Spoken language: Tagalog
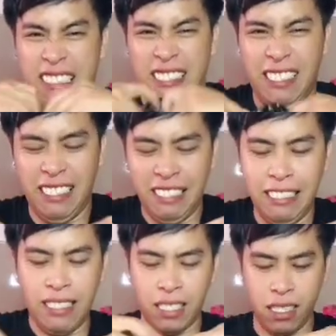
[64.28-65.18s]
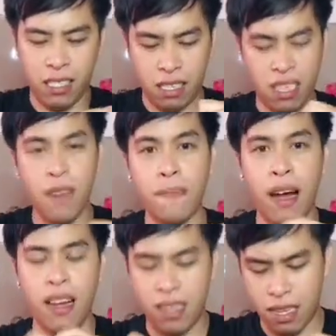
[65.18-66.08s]
Ayan. Ayan pa.
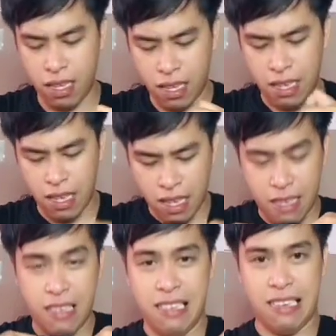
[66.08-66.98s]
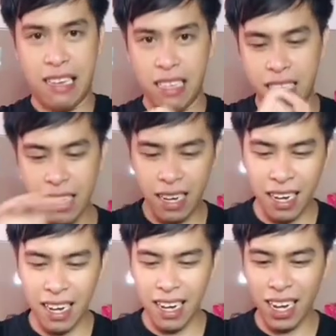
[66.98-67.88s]

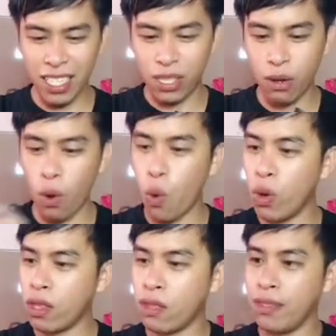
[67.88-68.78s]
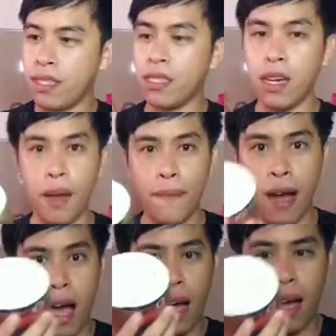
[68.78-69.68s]
Ayan! So, ito siya
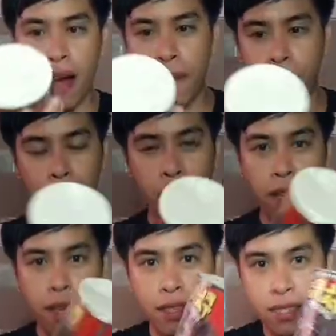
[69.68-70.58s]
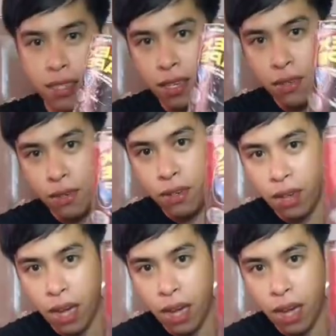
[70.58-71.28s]
mga ka-amazing, oh.